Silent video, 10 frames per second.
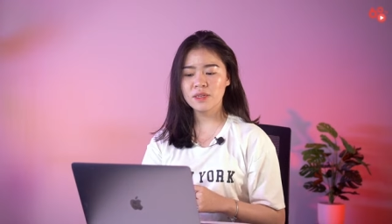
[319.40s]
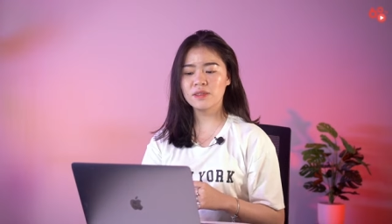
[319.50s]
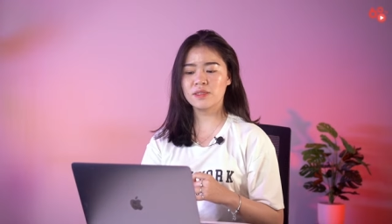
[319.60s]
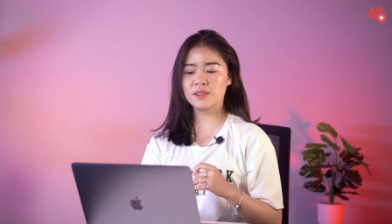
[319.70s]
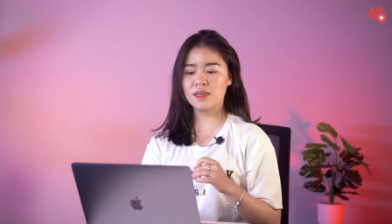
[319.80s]

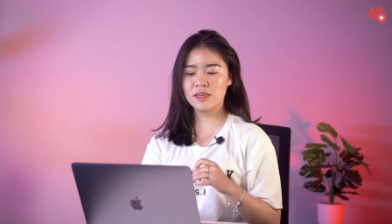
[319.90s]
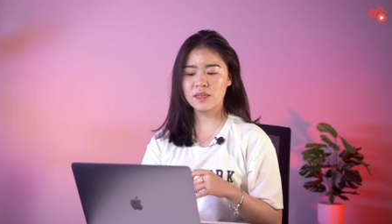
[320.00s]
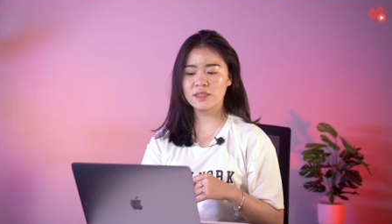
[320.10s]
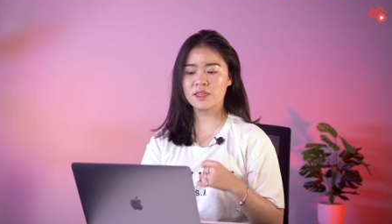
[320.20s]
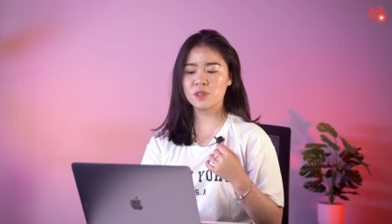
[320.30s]
thời thì thể
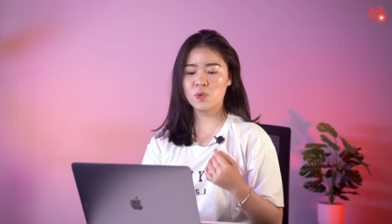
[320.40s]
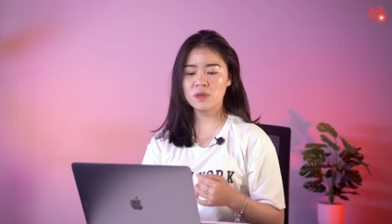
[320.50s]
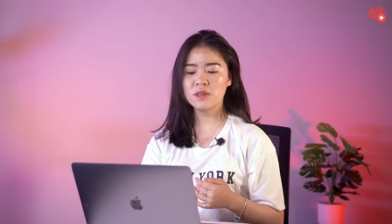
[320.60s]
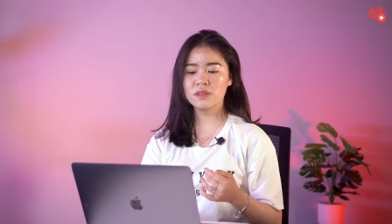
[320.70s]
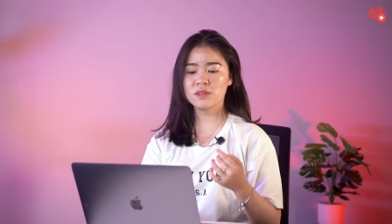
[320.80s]
hiện cái số
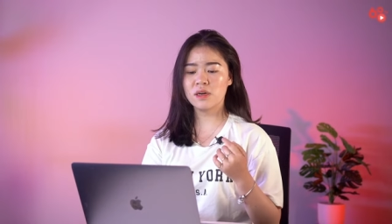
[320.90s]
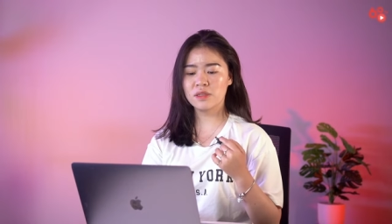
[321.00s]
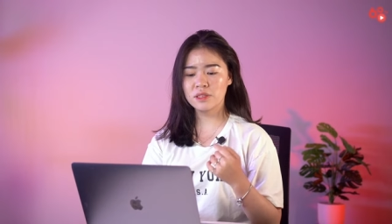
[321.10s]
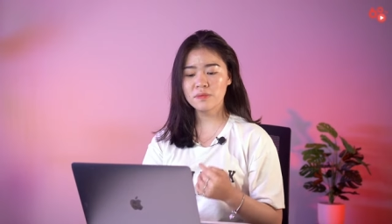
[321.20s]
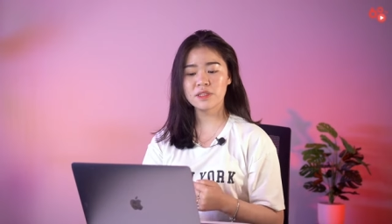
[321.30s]
lượng
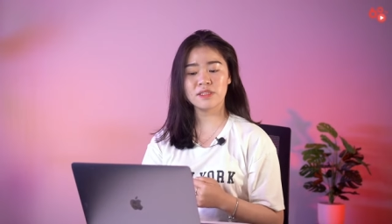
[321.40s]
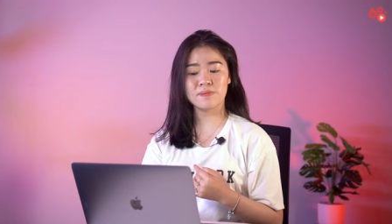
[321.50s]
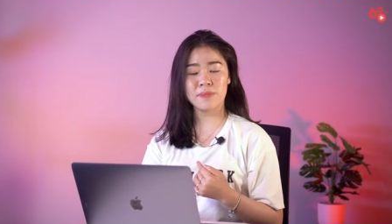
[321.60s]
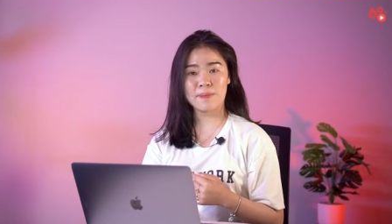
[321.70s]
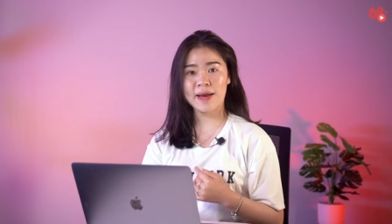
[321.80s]
uh,
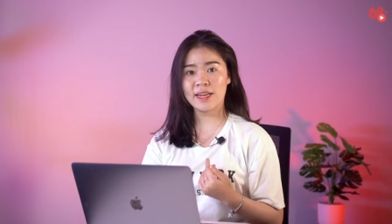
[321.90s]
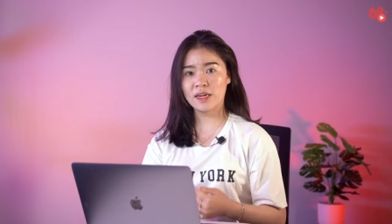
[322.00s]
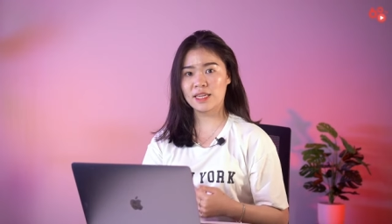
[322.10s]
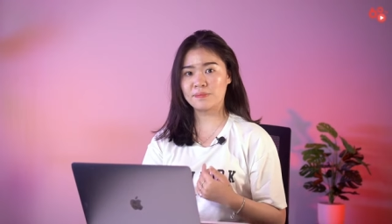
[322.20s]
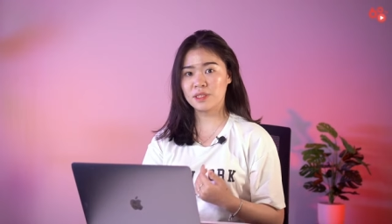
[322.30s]
token mà bạn
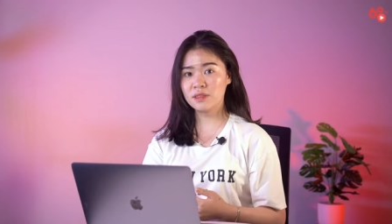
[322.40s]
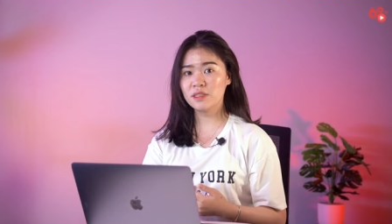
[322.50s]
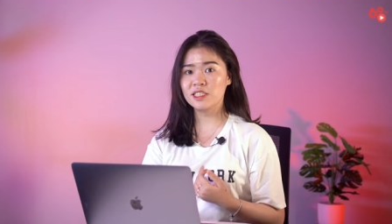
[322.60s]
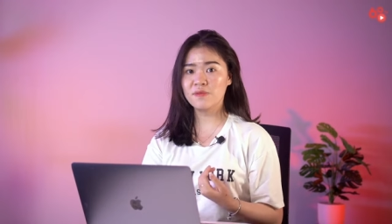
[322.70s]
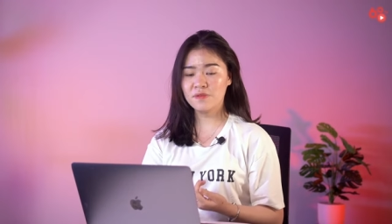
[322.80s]
đang nắm giữ
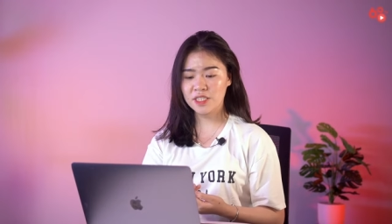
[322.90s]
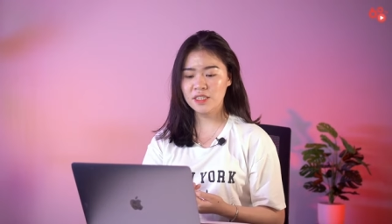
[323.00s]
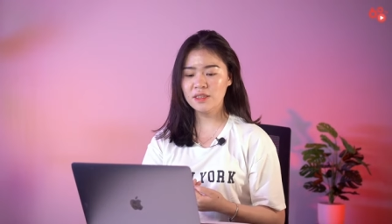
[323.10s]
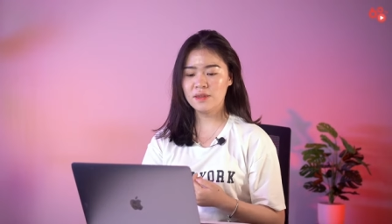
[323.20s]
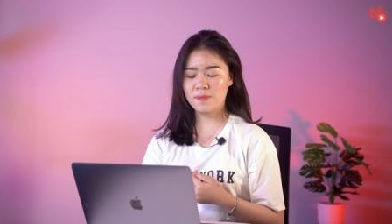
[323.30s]
ở trong
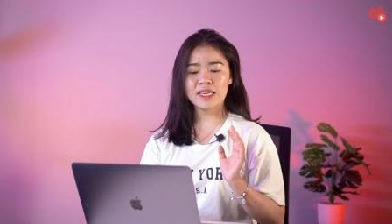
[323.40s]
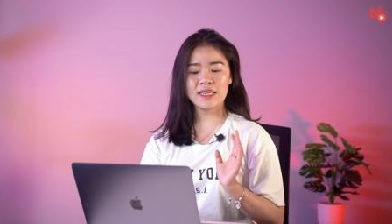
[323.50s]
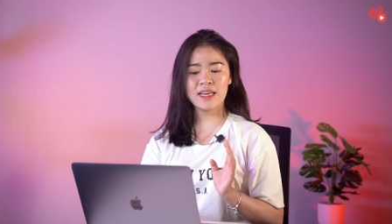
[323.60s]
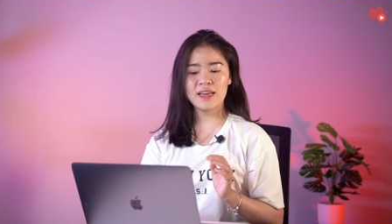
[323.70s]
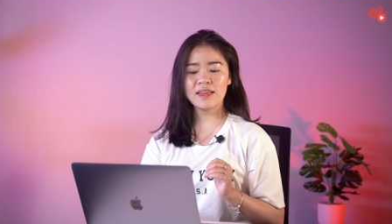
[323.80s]
ví. Kế
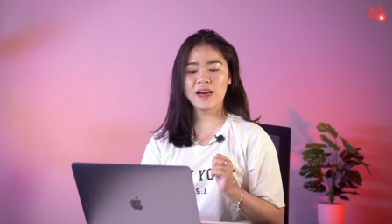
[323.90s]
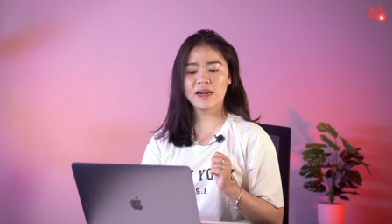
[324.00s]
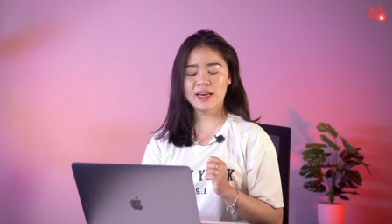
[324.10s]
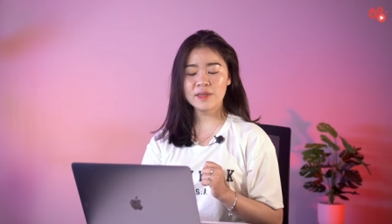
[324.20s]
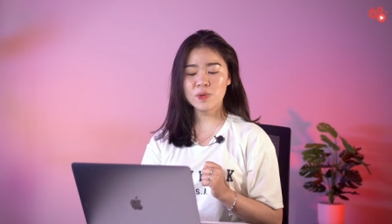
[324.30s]
đến là
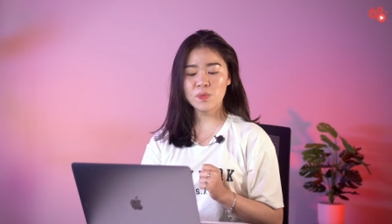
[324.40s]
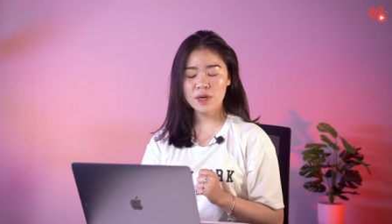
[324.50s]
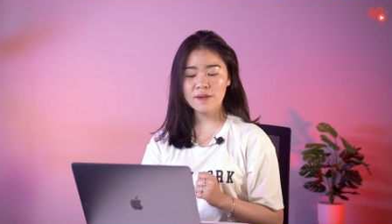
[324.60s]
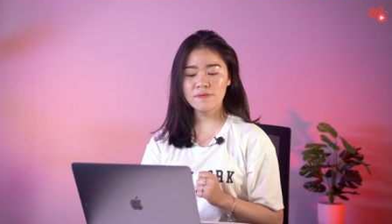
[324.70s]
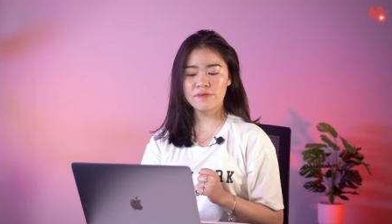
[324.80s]
cách cung
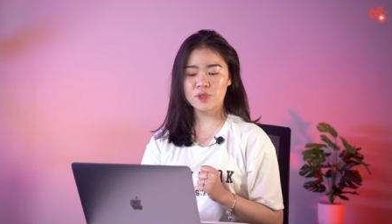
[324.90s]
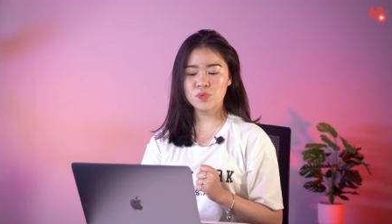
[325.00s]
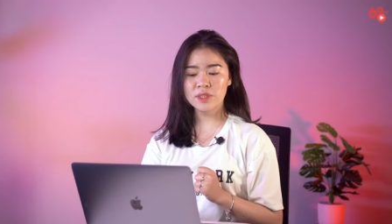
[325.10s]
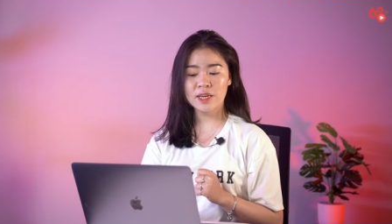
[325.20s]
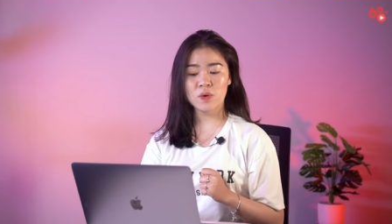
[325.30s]
cấp và
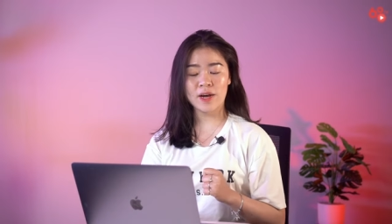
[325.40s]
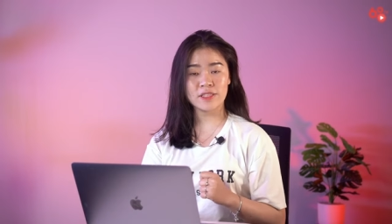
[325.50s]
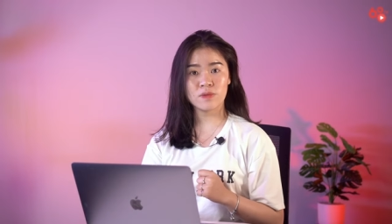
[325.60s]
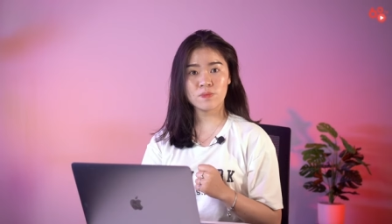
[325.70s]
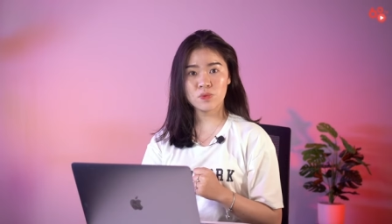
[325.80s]
rút thanh khoản
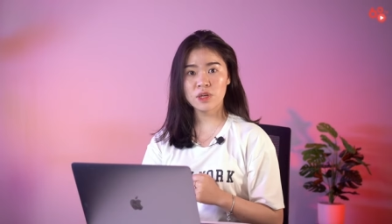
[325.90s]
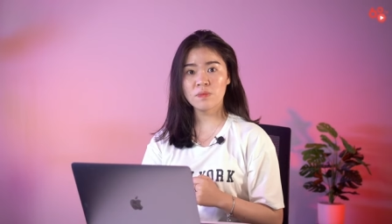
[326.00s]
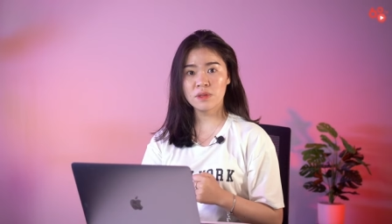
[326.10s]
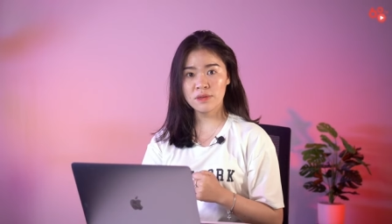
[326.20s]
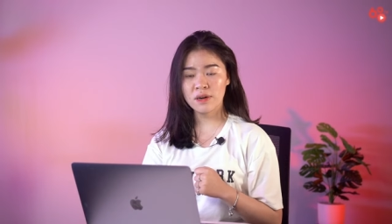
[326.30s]
trong pool
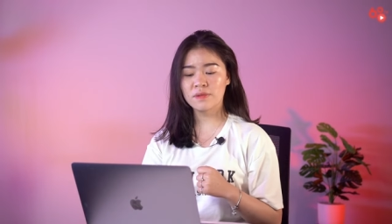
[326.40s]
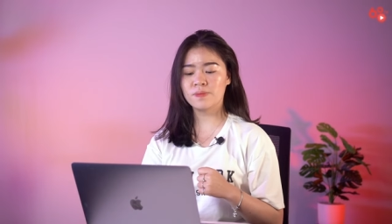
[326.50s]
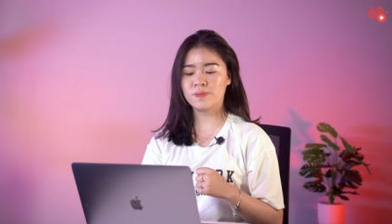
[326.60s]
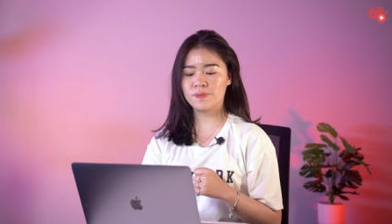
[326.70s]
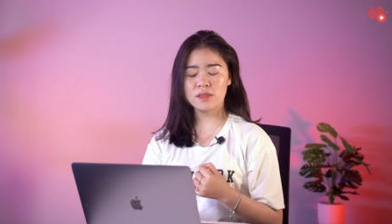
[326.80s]
thông thường.
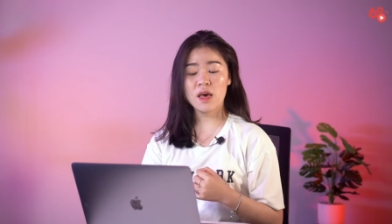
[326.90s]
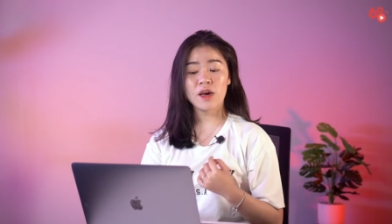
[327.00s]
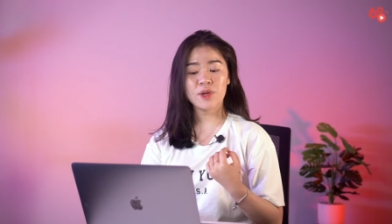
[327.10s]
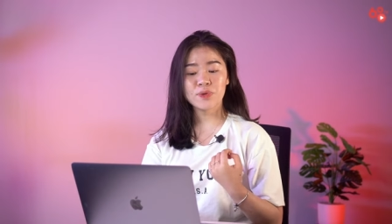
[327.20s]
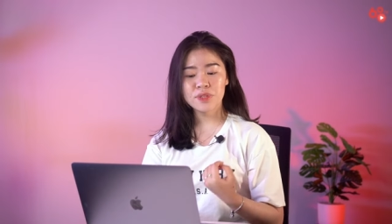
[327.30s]

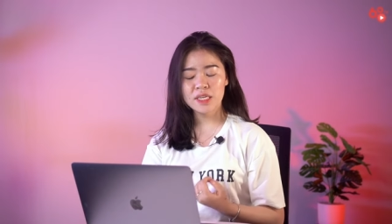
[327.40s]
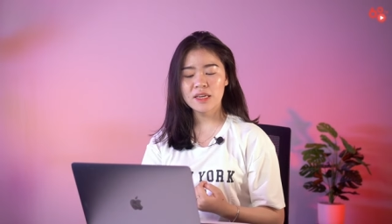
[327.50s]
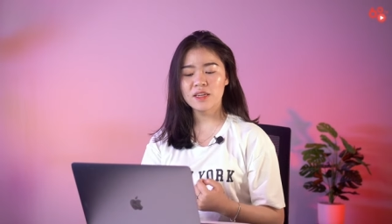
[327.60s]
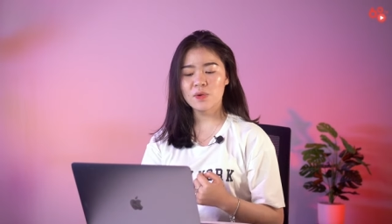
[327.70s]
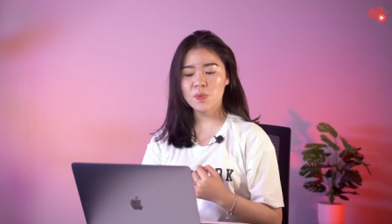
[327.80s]
Đầu
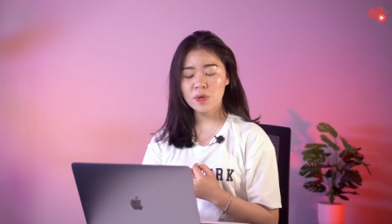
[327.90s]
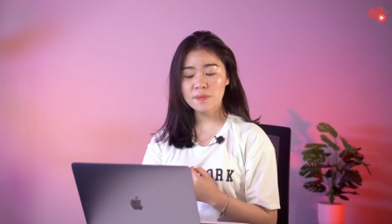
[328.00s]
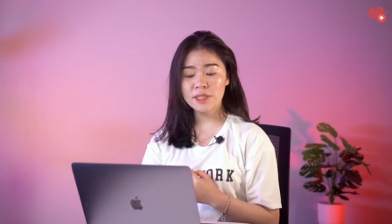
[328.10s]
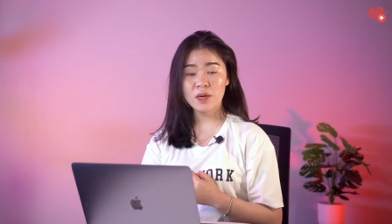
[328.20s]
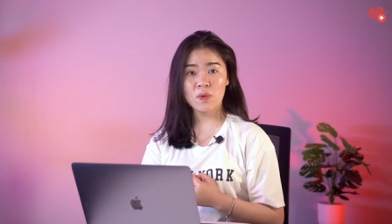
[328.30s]
tiên là cung
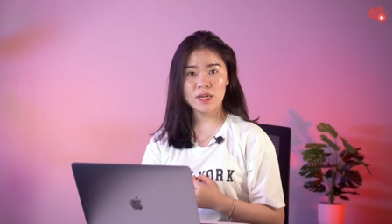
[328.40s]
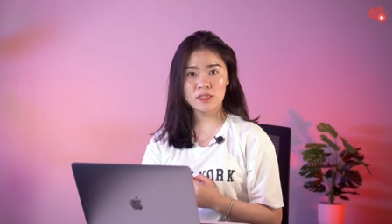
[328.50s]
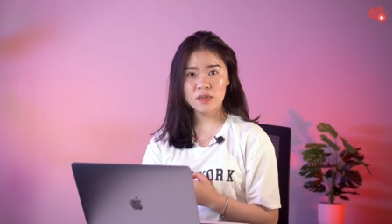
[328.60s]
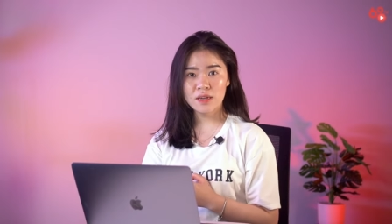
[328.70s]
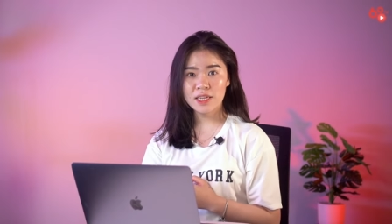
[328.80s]
cấp thanh khoản
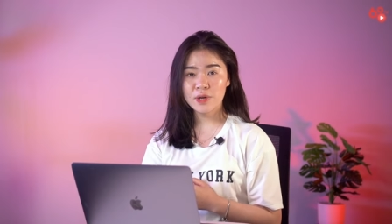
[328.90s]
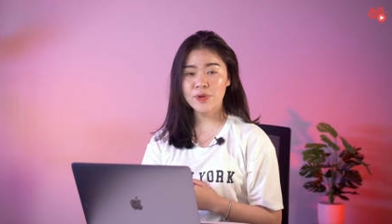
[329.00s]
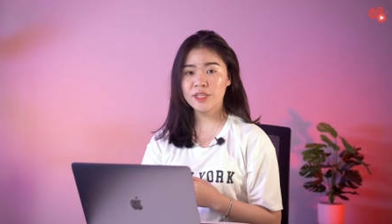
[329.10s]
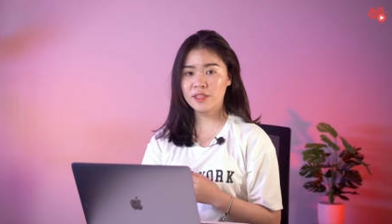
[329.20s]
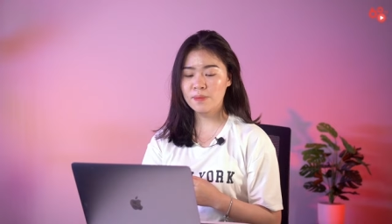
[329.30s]
cho
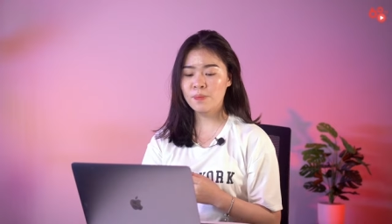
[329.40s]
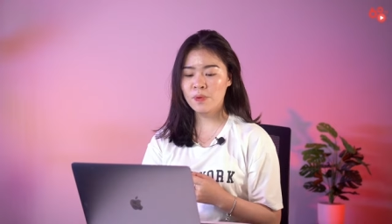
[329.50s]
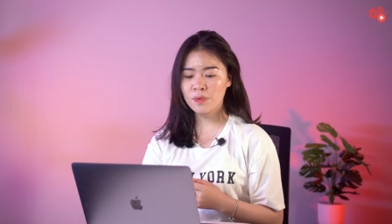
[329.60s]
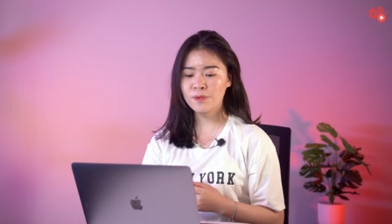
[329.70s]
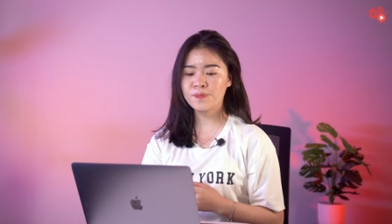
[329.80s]
liquidity
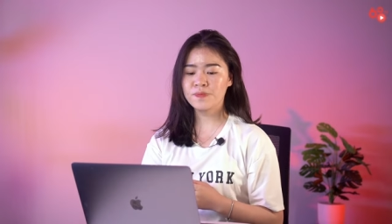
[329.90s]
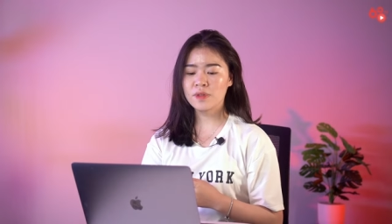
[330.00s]
pool